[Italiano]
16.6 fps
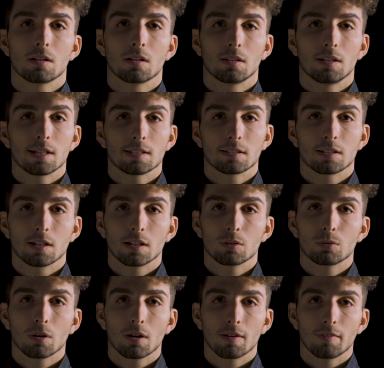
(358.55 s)
di essere il
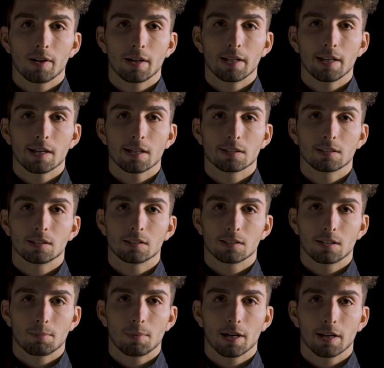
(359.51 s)
tuo cavaliere
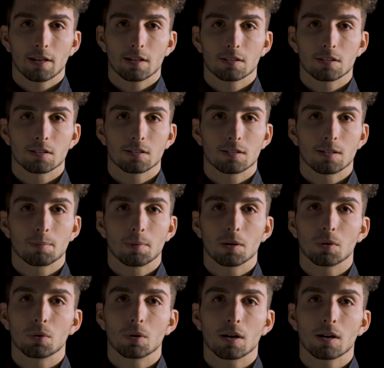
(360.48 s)
senza macchie e senza
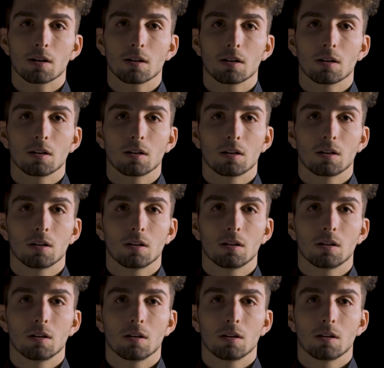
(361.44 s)
paura.
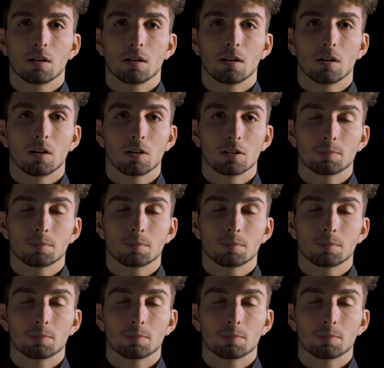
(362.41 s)
Ho